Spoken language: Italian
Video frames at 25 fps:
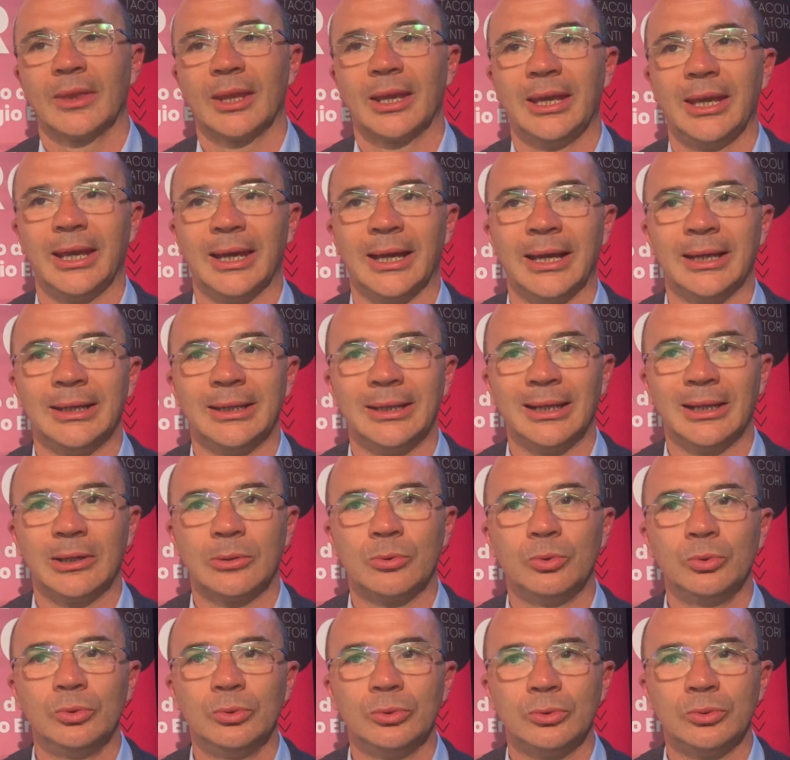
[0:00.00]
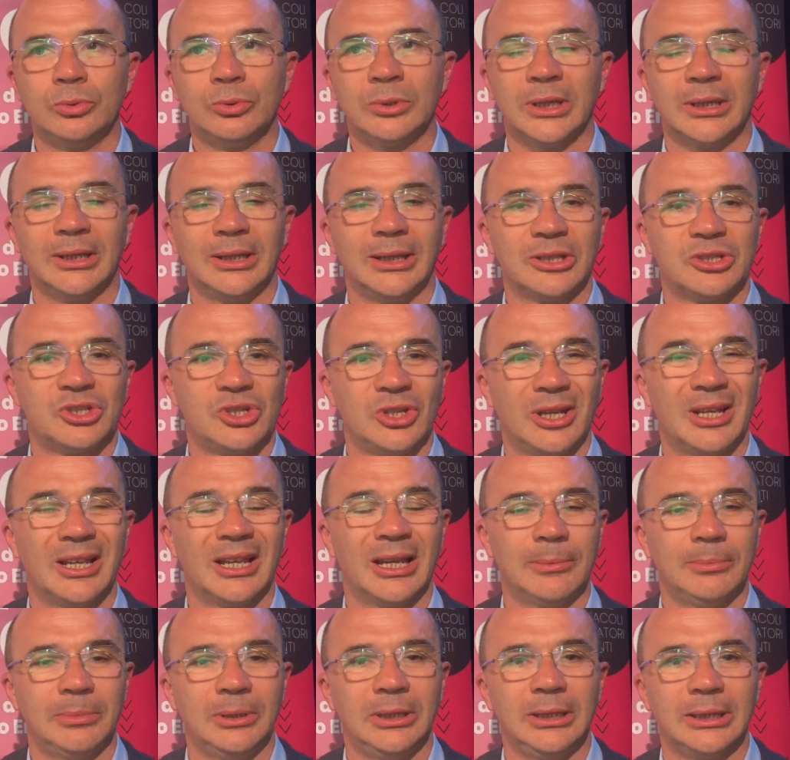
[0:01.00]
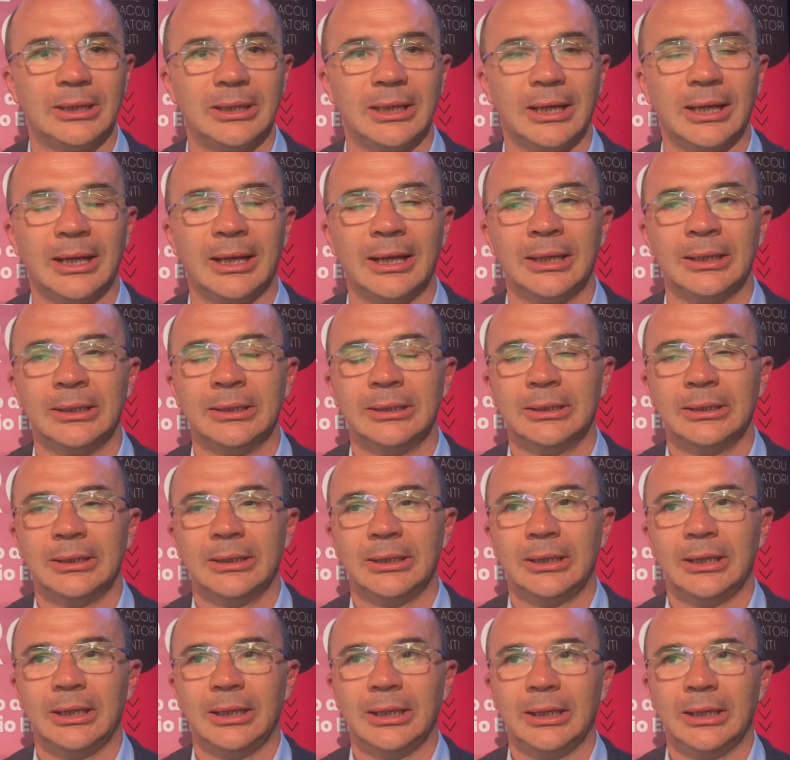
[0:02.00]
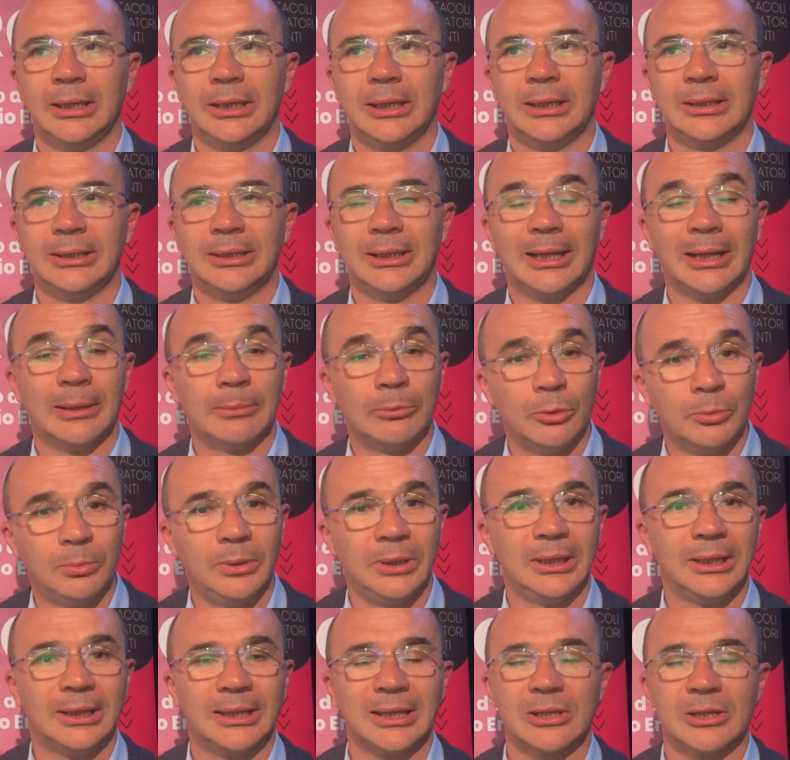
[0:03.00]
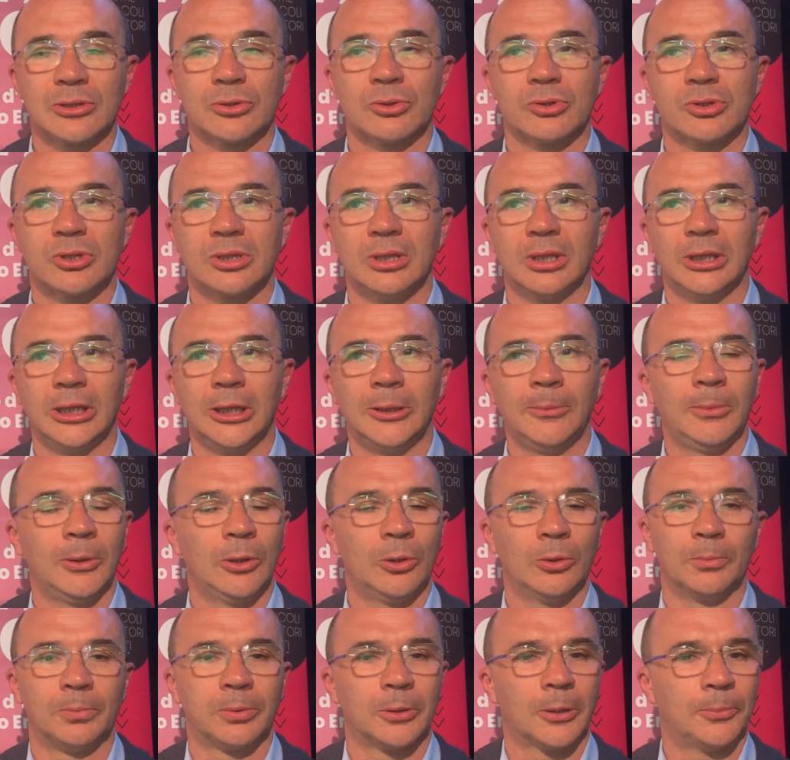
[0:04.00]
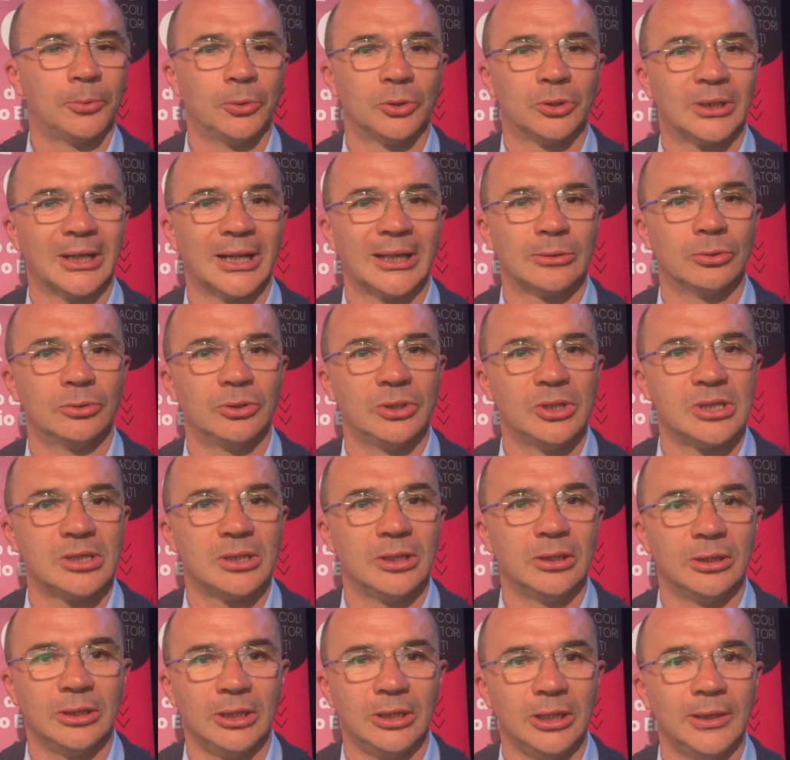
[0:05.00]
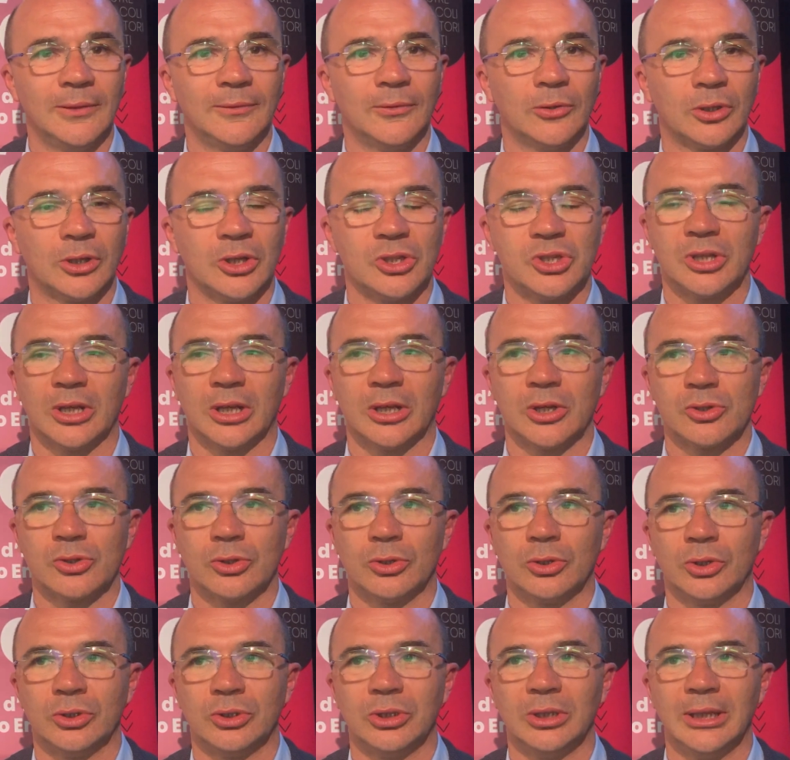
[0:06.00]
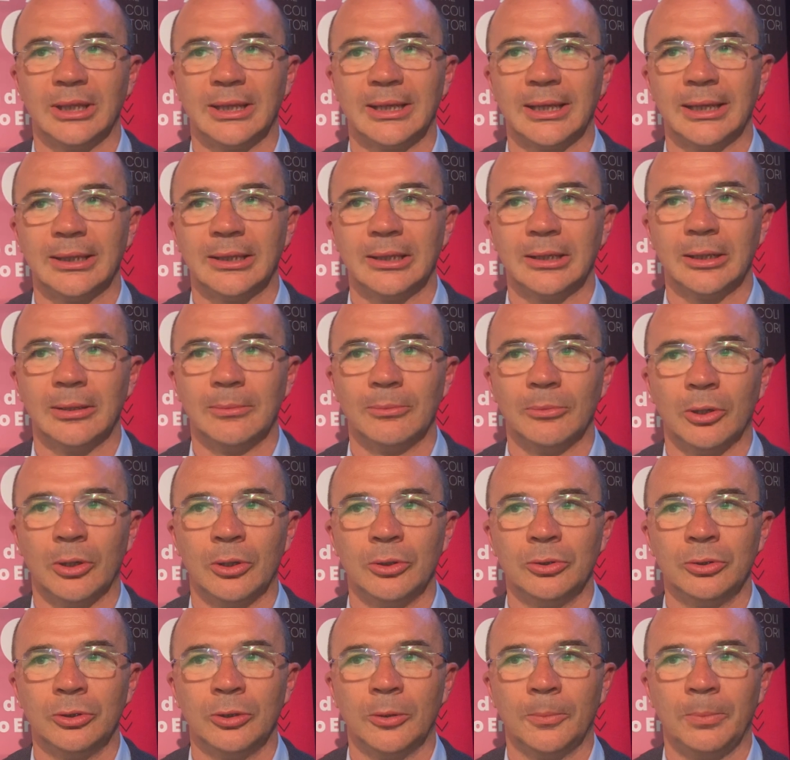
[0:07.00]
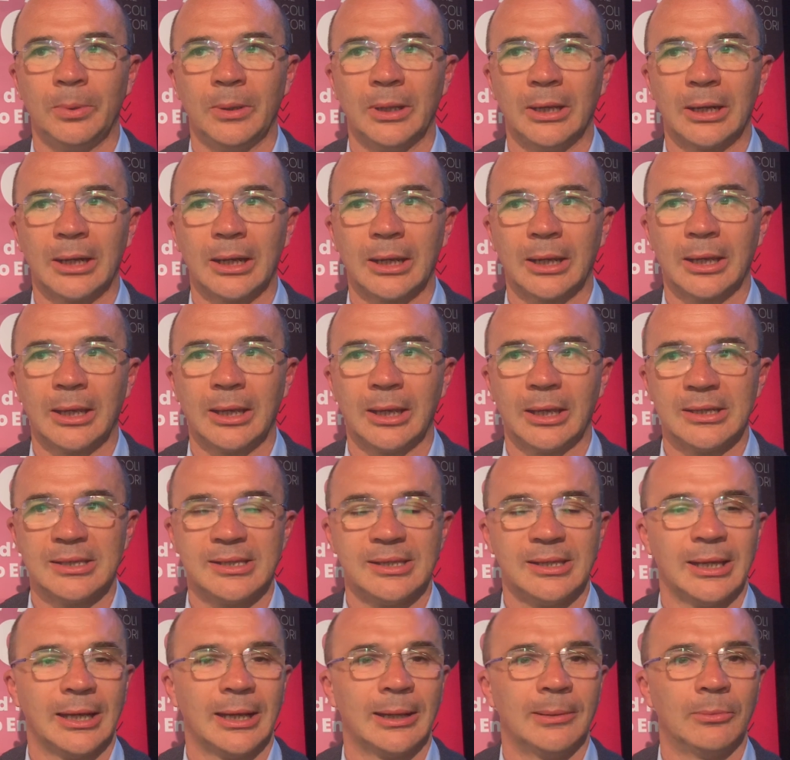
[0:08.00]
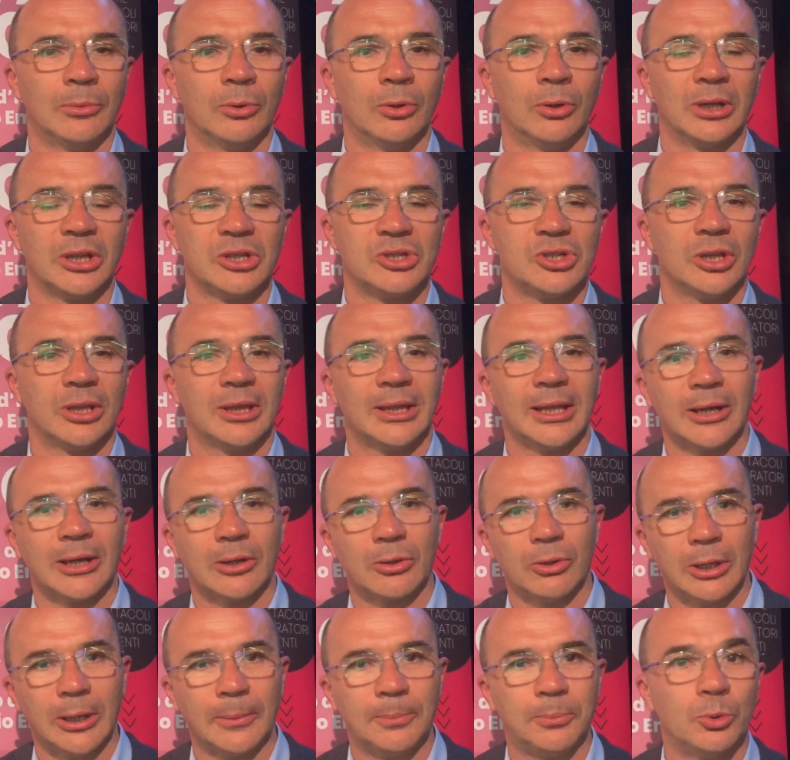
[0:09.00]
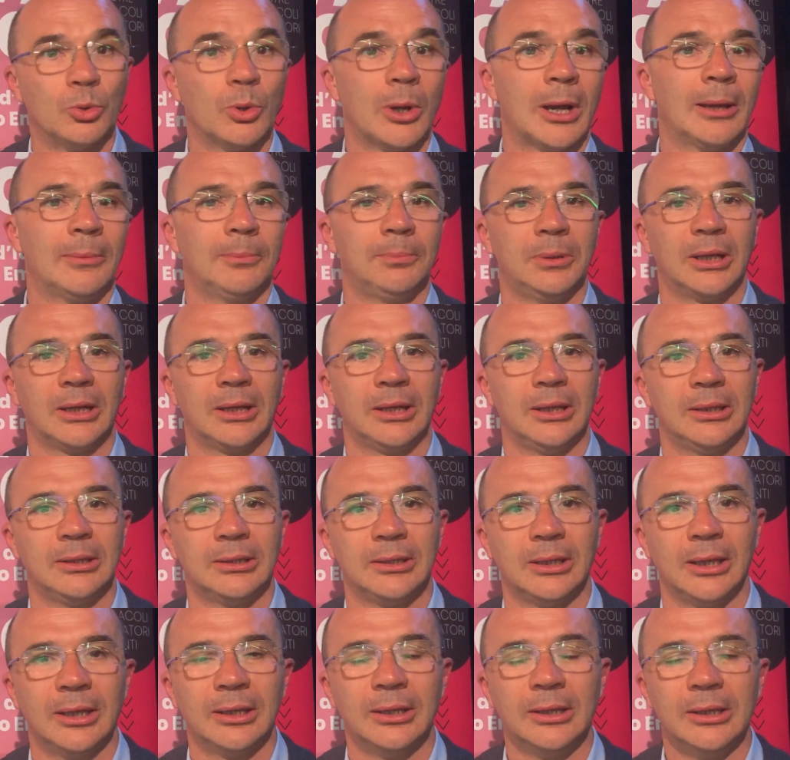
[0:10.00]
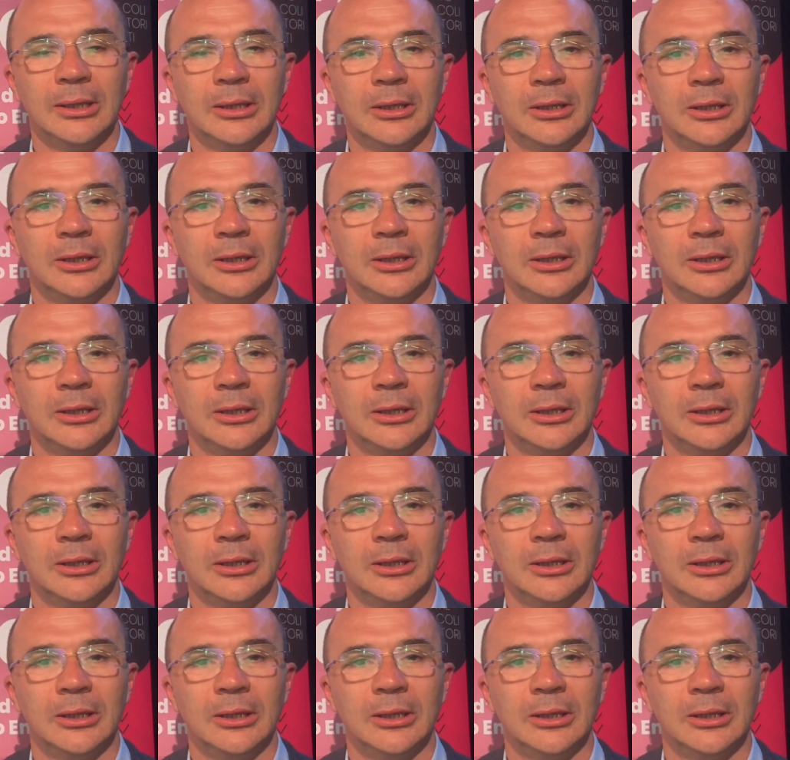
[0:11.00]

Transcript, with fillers: che ha nella cultura della ciclabilità e della mobilità sostenibile, un proprio tratto distintivo che ci ha reso noti in Italia e nel mondo perché siamo la città con la più ampia rete